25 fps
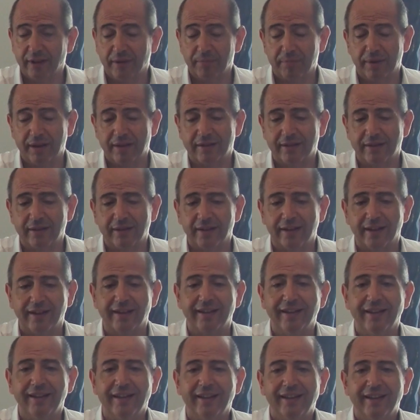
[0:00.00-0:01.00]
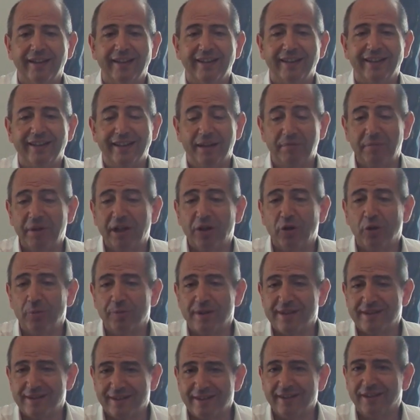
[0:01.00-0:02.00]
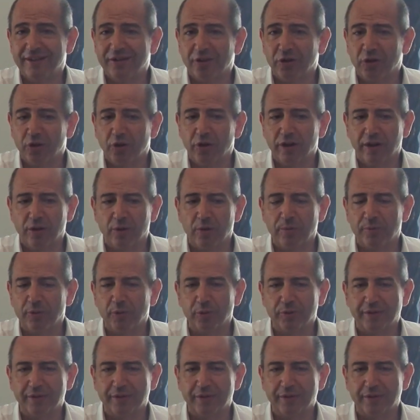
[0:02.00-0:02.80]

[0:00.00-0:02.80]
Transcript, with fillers: a partire da da me come sindaco e come